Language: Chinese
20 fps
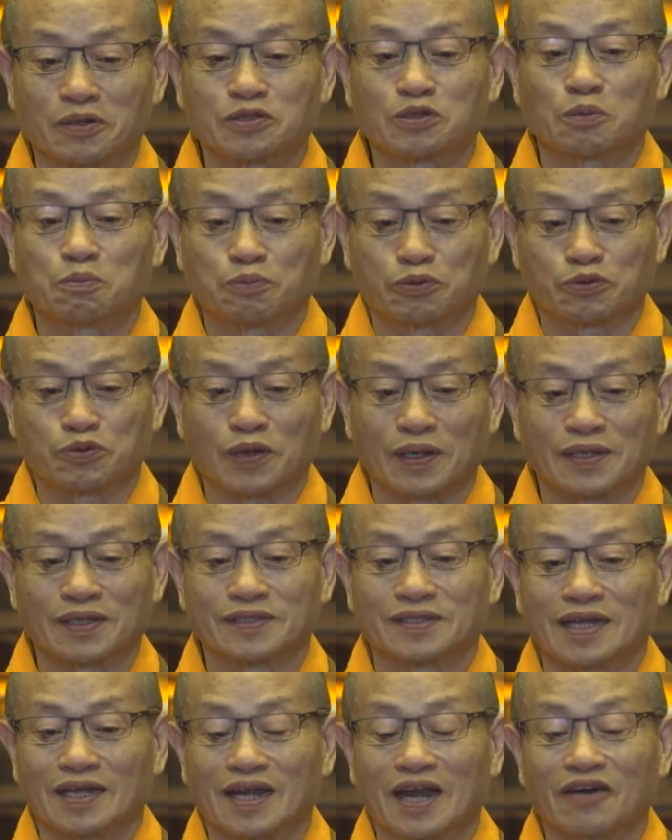就不断的
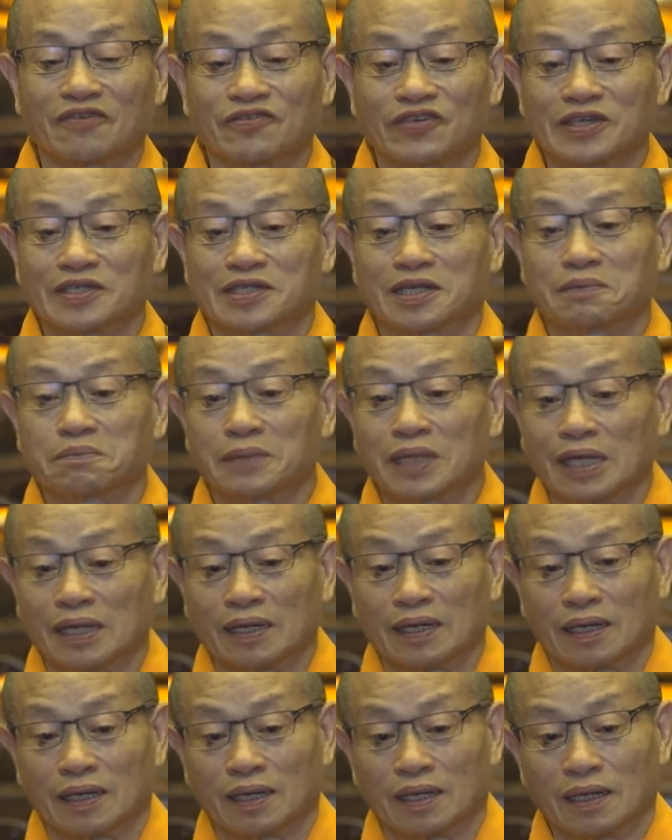在浪费生命。
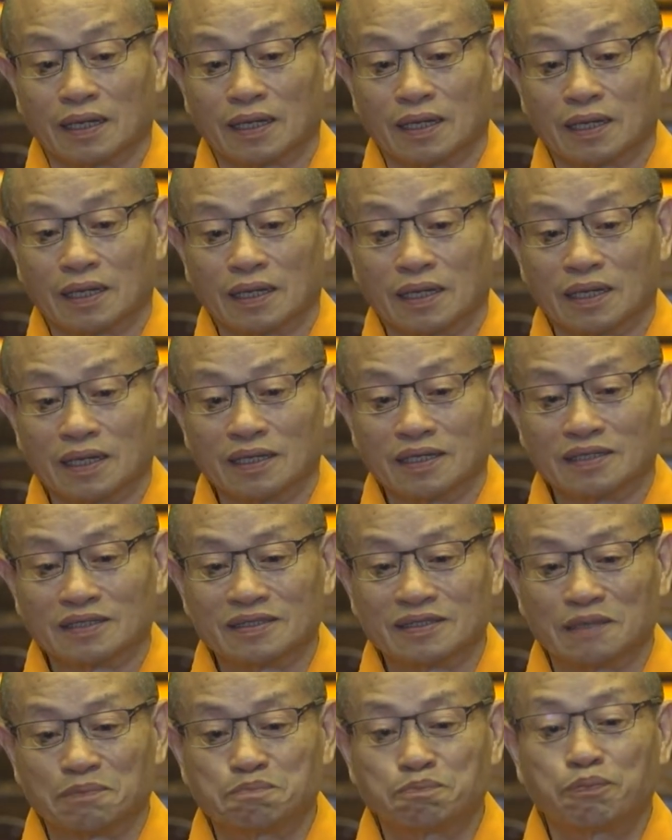
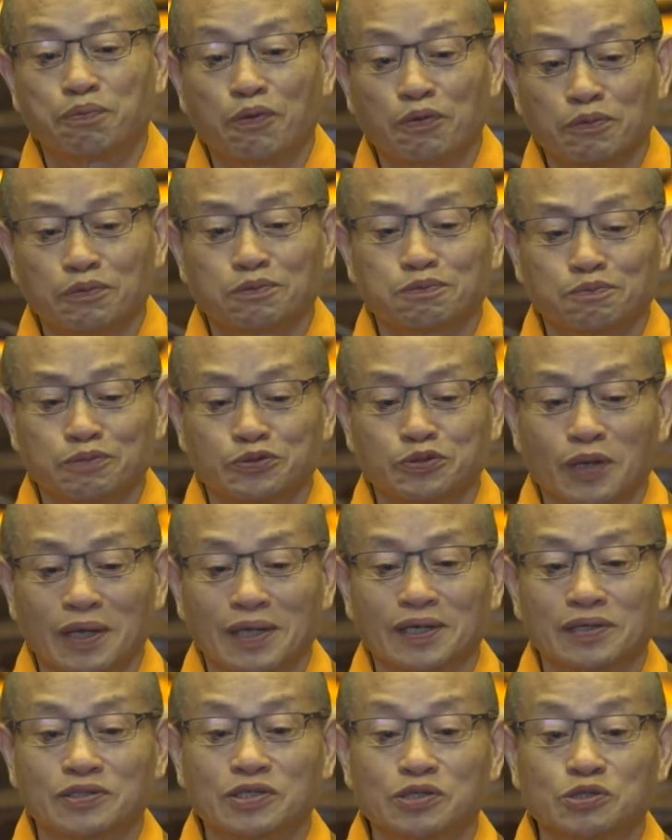你不不断
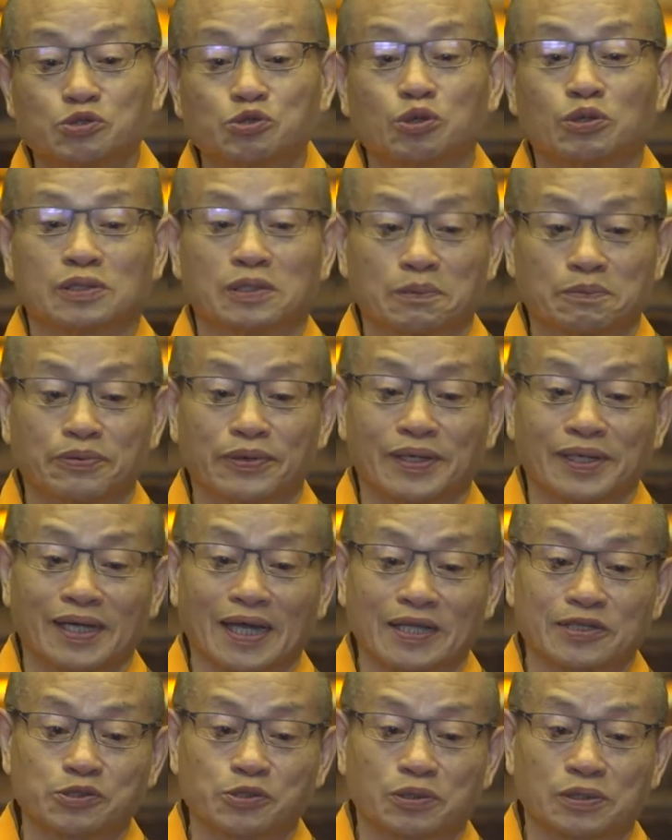的去做你不应
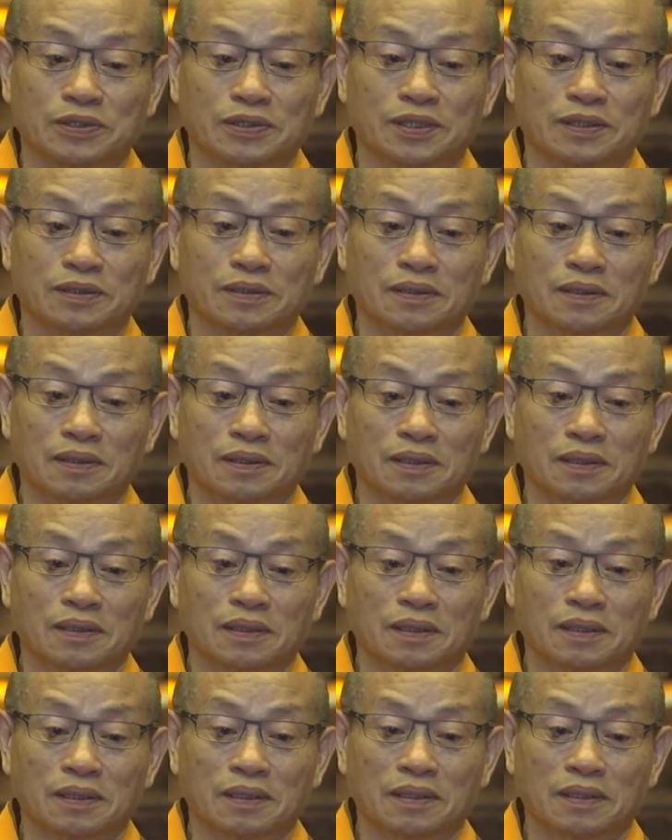该做的，
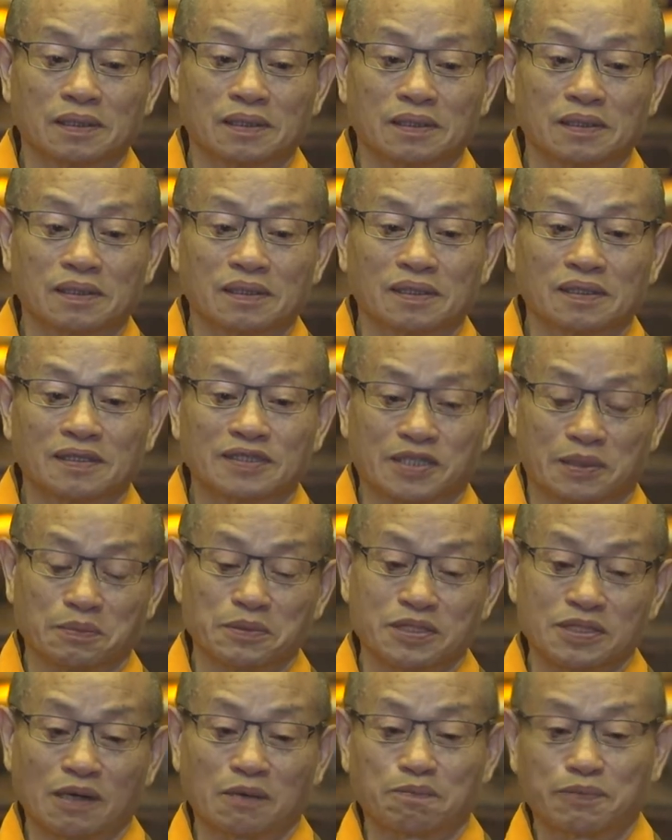什
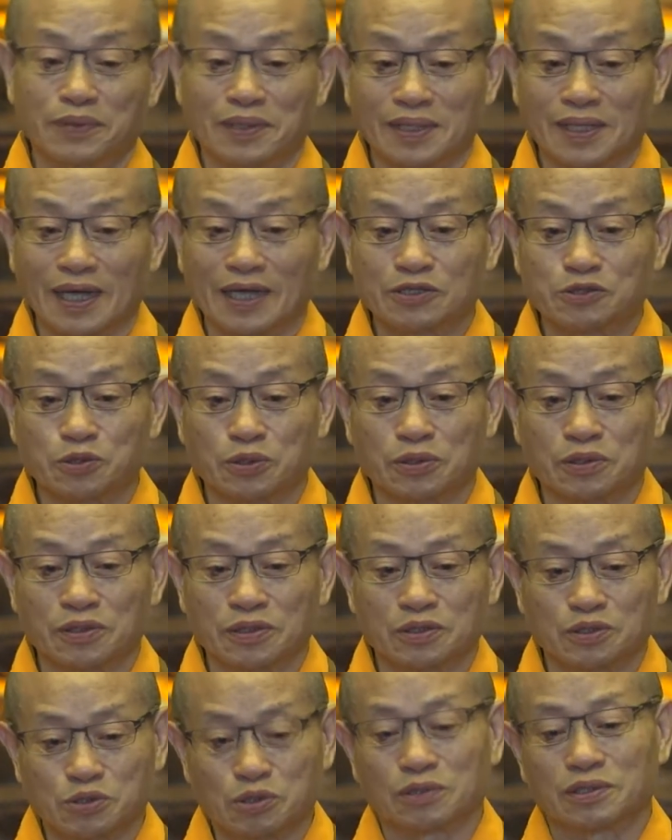么叫不应该做？
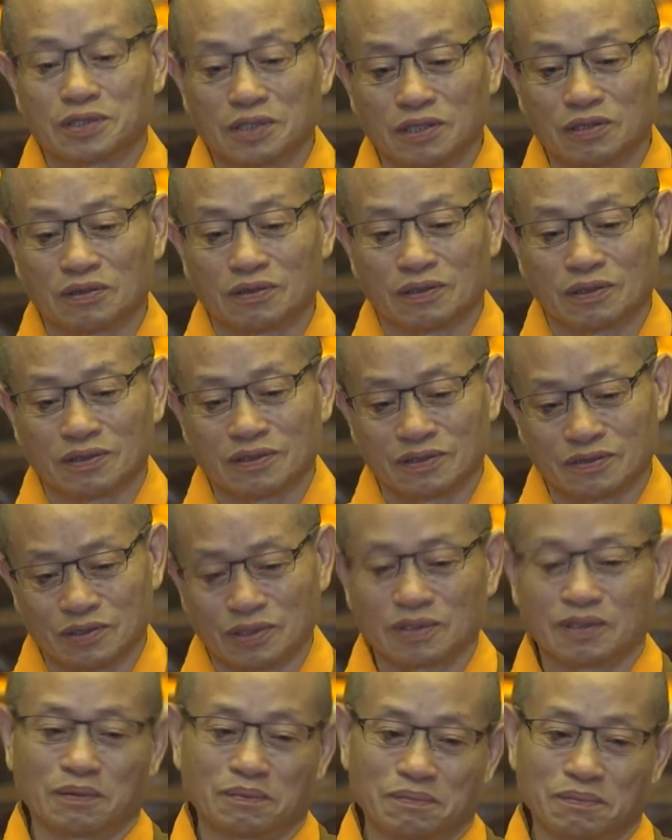做以后。
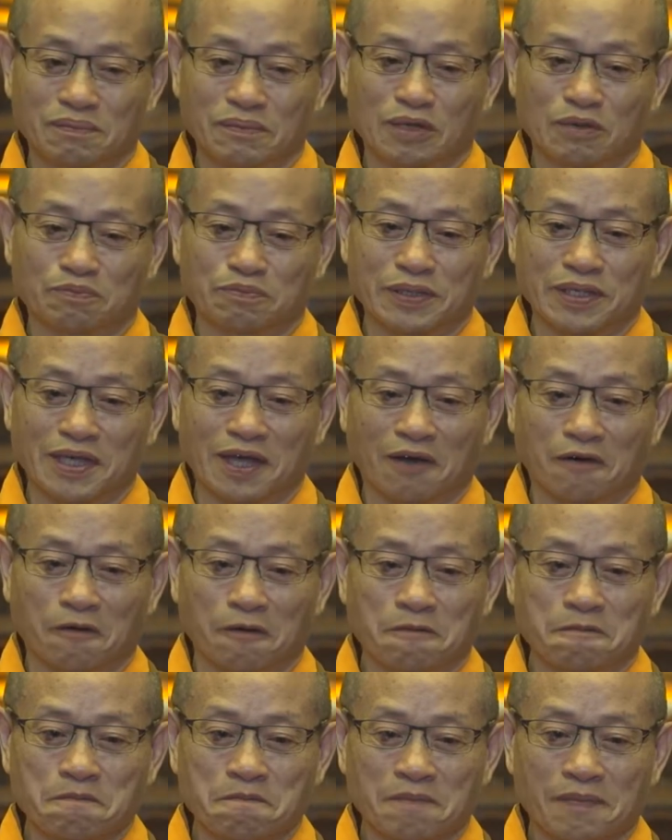觉得没有必要，
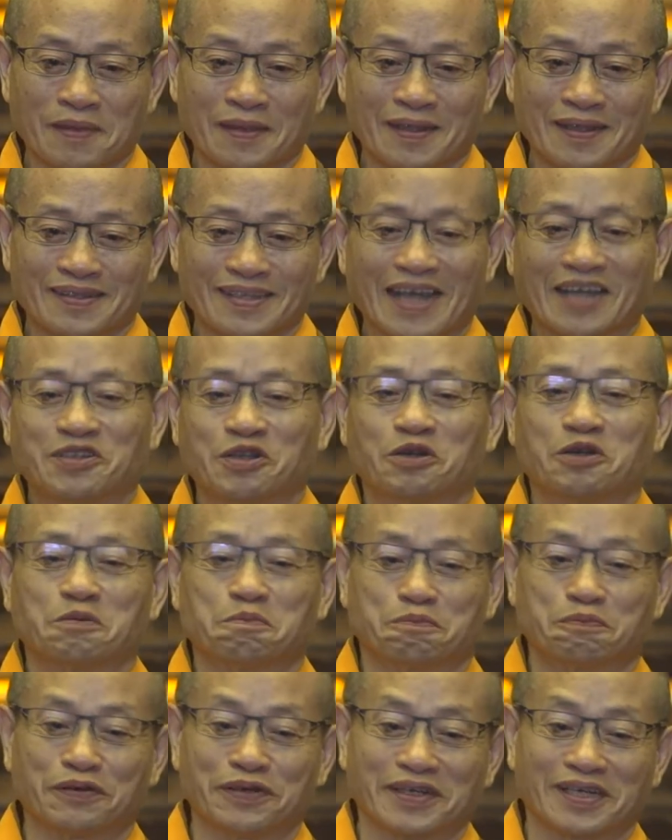那就
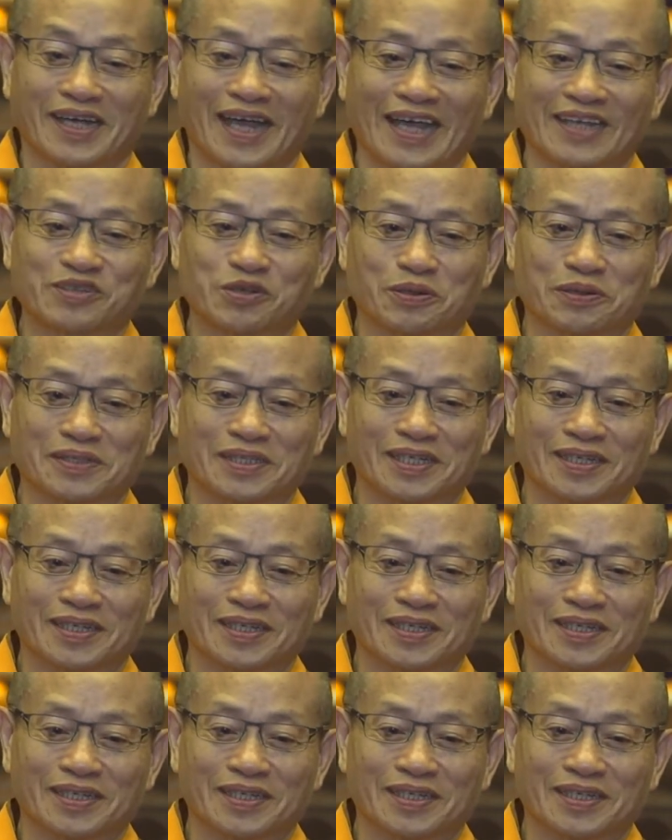不应该做。